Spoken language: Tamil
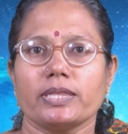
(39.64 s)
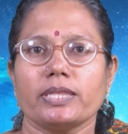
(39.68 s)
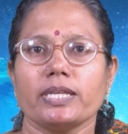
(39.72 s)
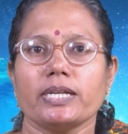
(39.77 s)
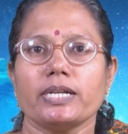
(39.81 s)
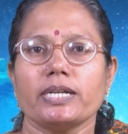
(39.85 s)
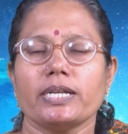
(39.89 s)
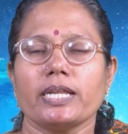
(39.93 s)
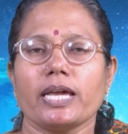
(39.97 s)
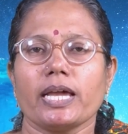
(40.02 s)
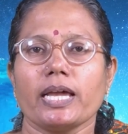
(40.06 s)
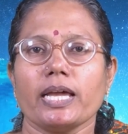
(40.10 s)

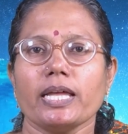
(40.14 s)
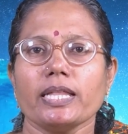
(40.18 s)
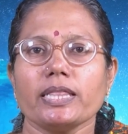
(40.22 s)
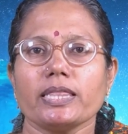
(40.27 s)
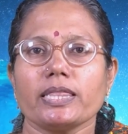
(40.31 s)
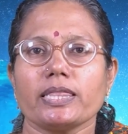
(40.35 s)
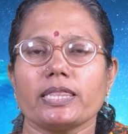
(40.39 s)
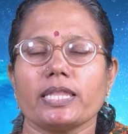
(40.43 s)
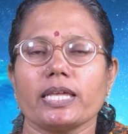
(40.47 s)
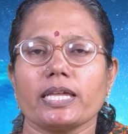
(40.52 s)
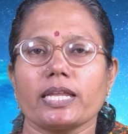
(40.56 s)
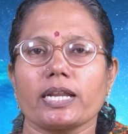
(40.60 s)
திட
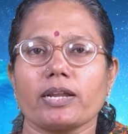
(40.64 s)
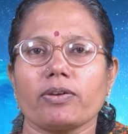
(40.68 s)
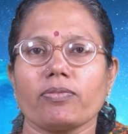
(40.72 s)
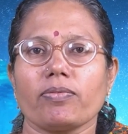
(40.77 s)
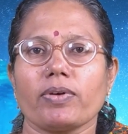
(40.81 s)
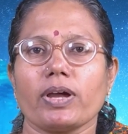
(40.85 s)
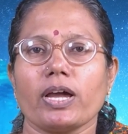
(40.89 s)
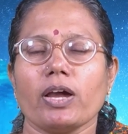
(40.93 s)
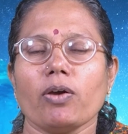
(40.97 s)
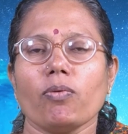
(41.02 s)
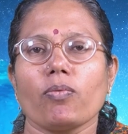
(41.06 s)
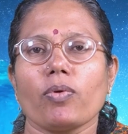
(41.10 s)
திரவ
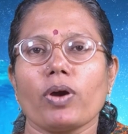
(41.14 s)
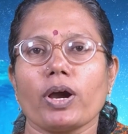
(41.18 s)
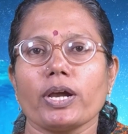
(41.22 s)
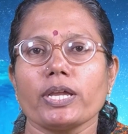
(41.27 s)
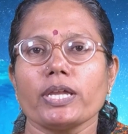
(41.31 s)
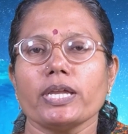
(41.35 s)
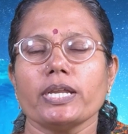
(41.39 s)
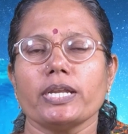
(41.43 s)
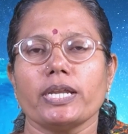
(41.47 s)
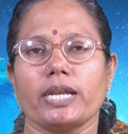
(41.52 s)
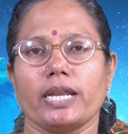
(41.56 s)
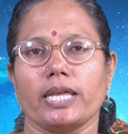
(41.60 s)

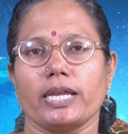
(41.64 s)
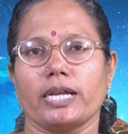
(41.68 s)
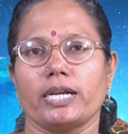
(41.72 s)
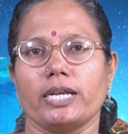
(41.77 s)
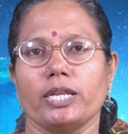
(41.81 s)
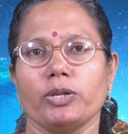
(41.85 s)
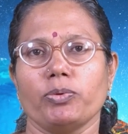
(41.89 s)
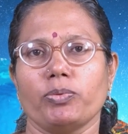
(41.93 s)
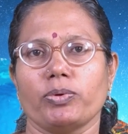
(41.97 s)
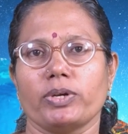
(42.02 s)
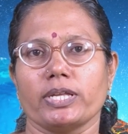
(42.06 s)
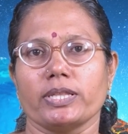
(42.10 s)
வாயு
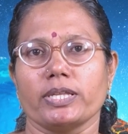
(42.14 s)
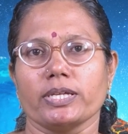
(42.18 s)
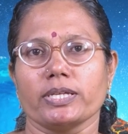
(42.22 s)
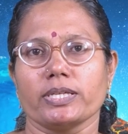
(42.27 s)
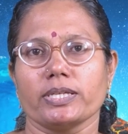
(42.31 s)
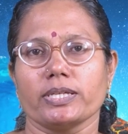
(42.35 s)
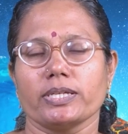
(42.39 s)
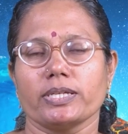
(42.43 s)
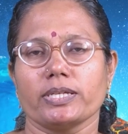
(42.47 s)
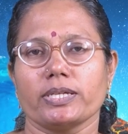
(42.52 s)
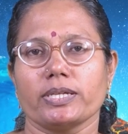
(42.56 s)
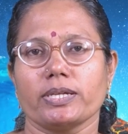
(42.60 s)
நிலைகளில் உள்ளது
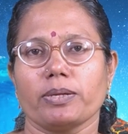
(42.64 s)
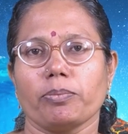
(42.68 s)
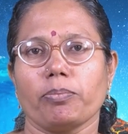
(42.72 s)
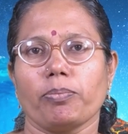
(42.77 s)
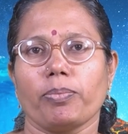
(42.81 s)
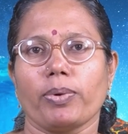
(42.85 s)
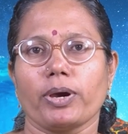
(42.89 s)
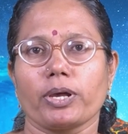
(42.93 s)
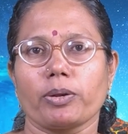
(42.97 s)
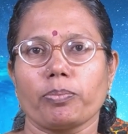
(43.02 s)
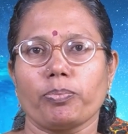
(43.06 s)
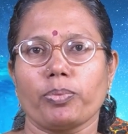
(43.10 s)

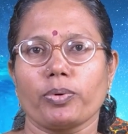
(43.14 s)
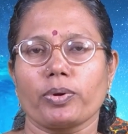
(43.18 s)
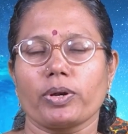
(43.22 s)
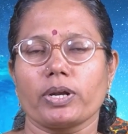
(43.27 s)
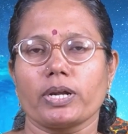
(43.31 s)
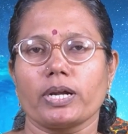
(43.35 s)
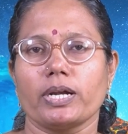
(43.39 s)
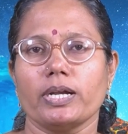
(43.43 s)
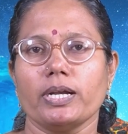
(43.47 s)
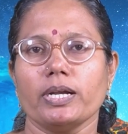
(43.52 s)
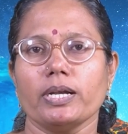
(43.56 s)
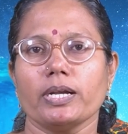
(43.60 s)

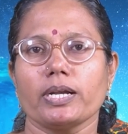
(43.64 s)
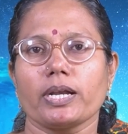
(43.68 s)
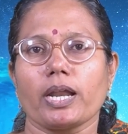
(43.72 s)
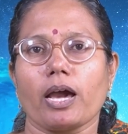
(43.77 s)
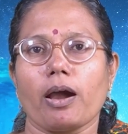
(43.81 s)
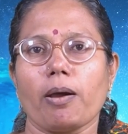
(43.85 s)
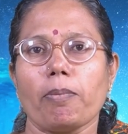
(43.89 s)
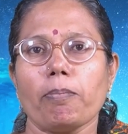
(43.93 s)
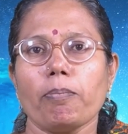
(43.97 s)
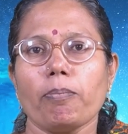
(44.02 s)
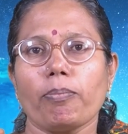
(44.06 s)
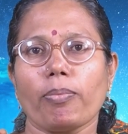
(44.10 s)
பருப்பொருள்கள்
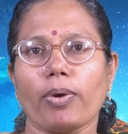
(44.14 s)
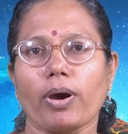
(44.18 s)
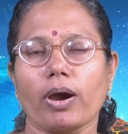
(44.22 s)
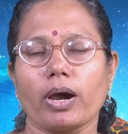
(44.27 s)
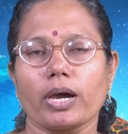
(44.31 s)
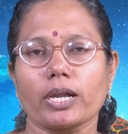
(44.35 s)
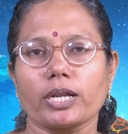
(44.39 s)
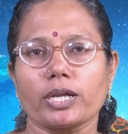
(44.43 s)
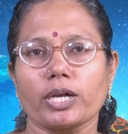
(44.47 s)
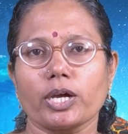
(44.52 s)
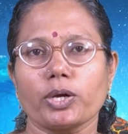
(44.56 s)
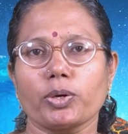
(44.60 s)
நாம்
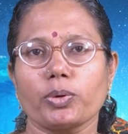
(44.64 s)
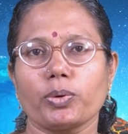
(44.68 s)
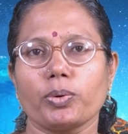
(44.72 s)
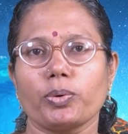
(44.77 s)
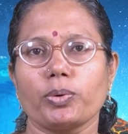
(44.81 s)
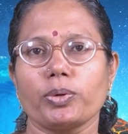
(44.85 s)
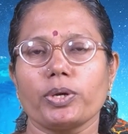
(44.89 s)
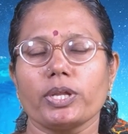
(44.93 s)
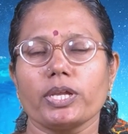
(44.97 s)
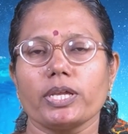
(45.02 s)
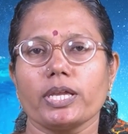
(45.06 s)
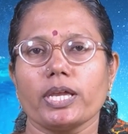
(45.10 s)

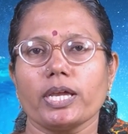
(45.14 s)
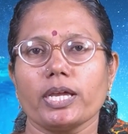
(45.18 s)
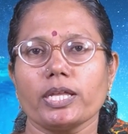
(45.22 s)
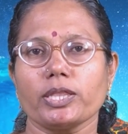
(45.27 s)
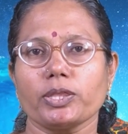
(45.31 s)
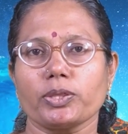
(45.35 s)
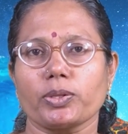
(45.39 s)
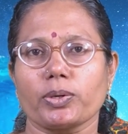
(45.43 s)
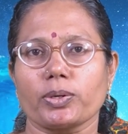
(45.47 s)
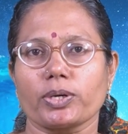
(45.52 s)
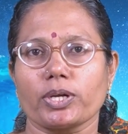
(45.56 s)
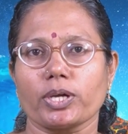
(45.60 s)
பார்க்கக்கூடிய
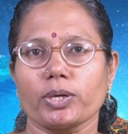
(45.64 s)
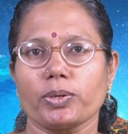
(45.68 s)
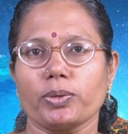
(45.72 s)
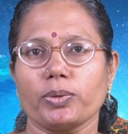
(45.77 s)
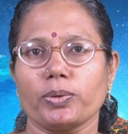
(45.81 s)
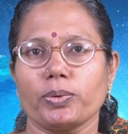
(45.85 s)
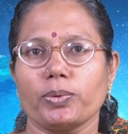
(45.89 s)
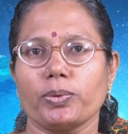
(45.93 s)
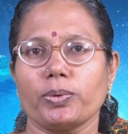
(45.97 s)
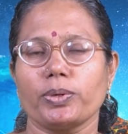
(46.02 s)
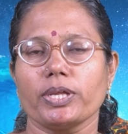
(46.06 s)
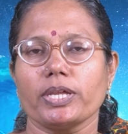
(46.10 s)

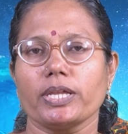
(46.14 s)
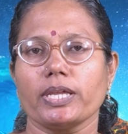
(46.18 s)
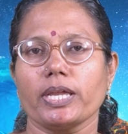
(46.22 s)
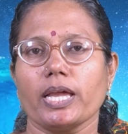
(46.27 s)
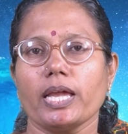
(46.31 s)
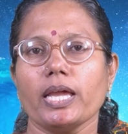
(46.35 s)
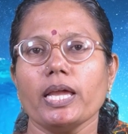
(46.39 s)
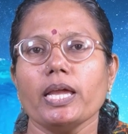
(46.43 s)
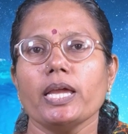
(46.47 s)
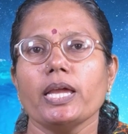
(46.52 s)
தொடக்கூடிய